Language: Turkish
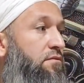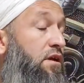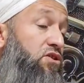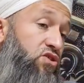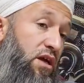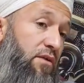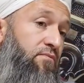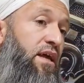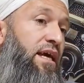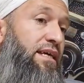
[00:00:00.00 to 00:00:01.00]
işte
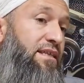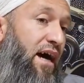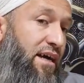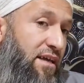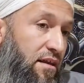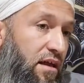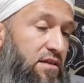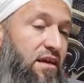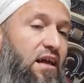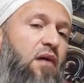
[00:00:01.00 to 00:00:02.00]
hidayet
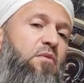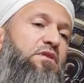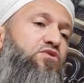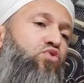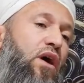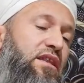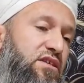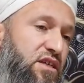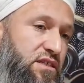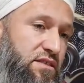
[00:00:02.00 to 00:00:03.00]
Allah'tan ama biz dua
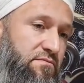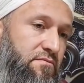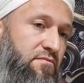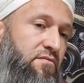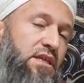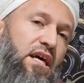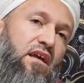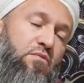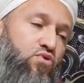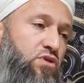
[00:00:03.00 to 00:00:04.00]
edeceğiz. Ya
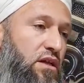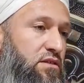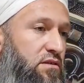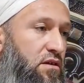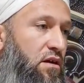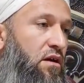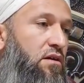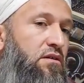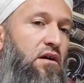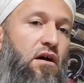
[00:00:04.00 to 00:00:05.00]
Rabbi düzelt.
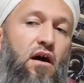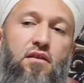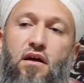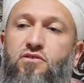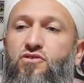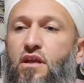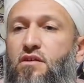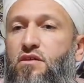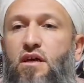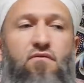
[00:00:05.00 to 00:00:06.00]
Allah Celle
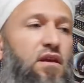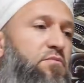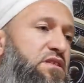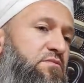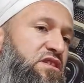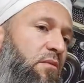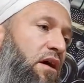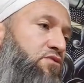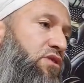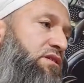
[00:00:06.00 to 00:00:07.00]
Celle evvela bizim
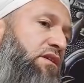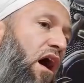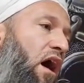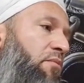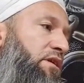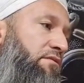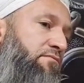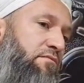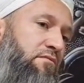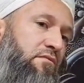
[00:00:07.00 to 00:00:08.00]
cemaat düzelsin. Amin.
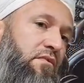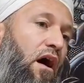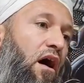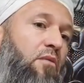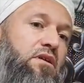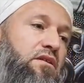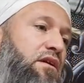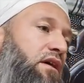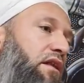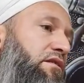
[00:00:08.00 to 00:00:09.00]
Amin. Amin deyin
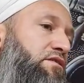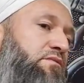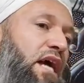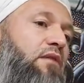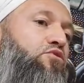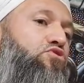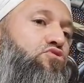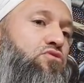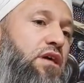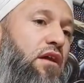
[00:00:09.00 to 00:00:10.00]
kardeşim.
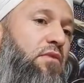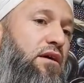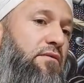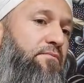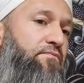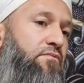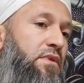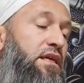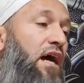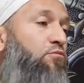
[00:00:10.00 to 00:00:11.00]
Gelmiyorsunuz yani bak.
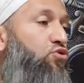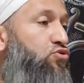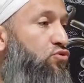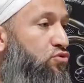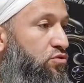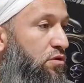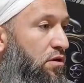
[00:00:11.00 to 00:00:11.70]
Gelmiyorsunuz.